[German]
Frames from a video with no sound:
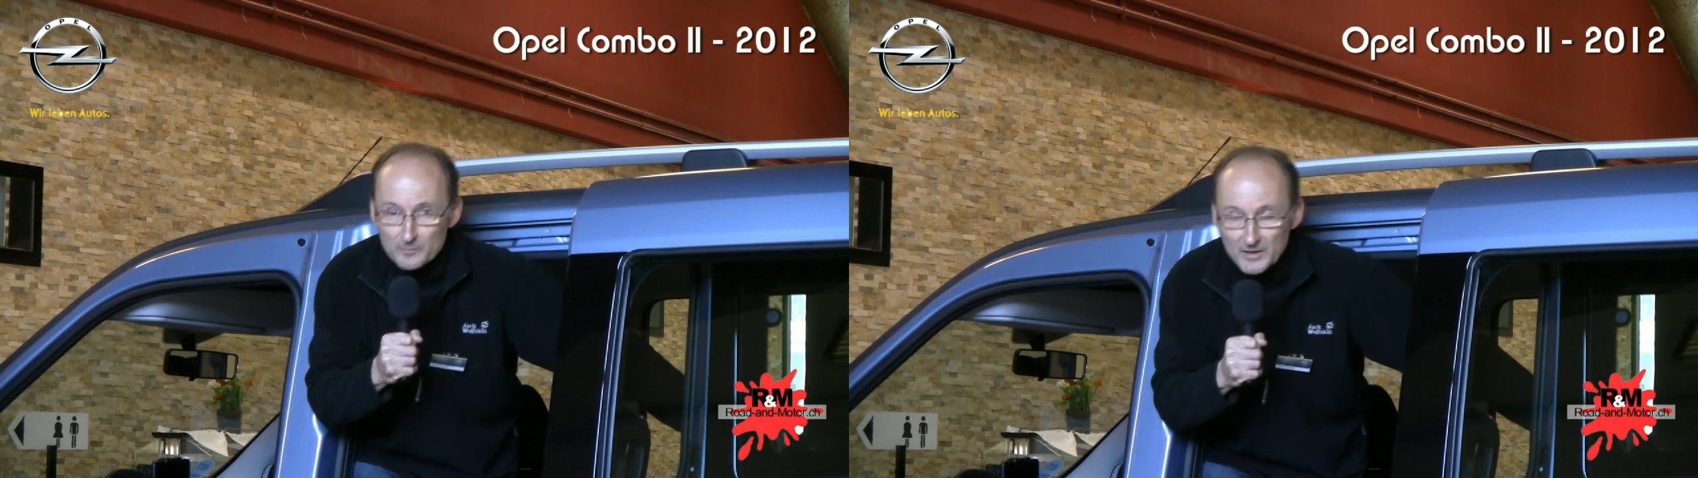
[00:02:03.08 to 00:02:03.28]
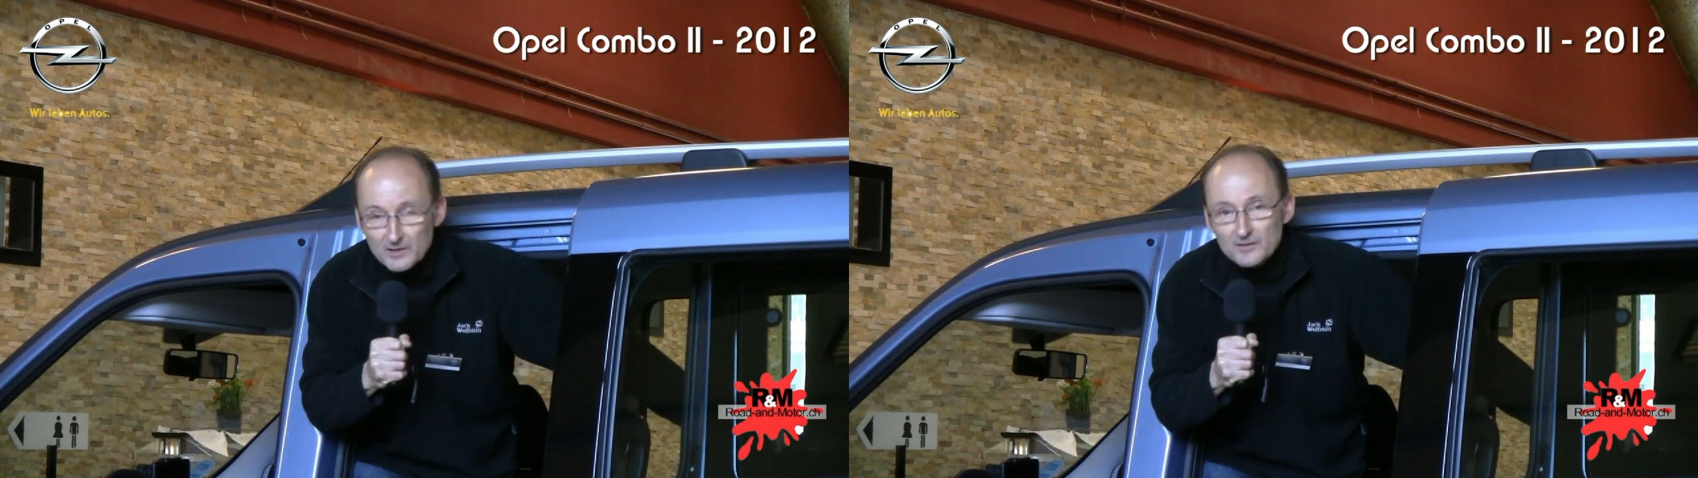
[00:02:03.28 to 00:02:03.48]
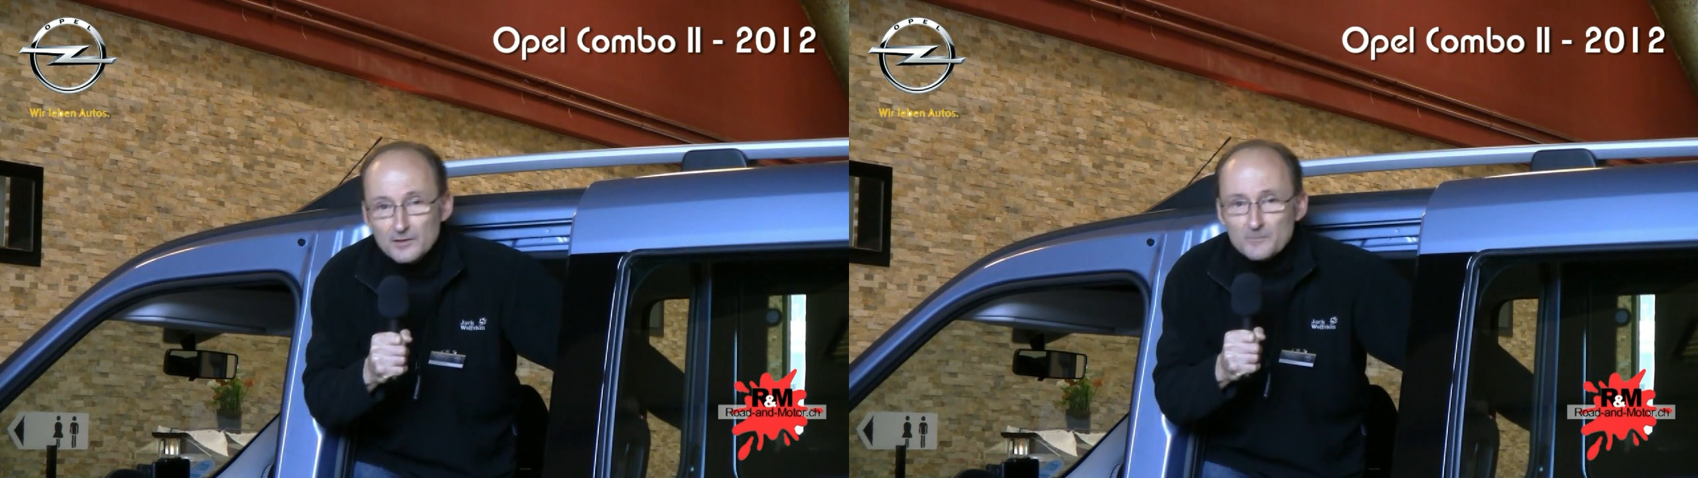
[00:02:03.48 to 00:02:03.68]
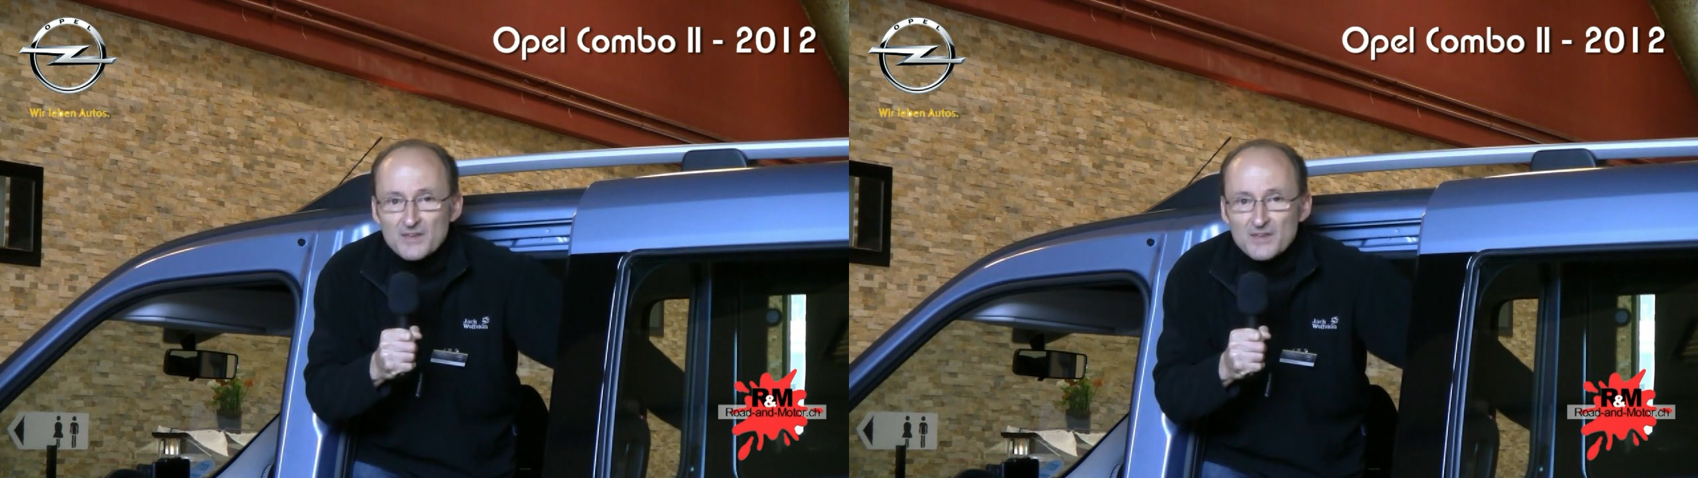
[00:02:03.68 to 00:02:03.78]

zu berichten.